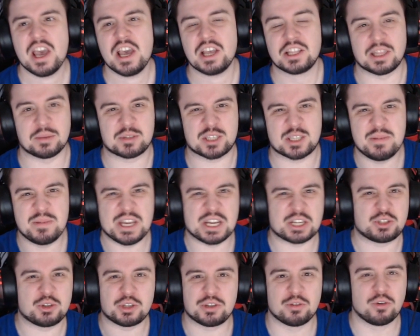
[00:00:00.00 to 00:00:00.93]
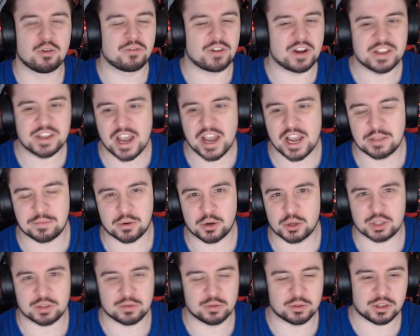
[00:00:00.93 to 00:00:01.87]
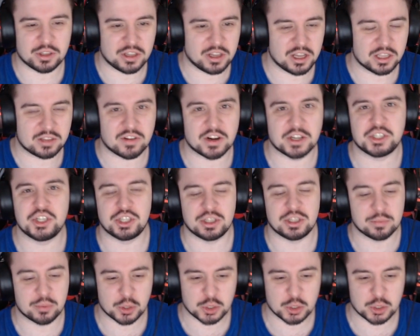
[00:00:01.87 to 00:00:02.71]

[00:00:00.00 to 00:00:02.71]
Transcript: там смерть от него воняет, просто вот отвратительно,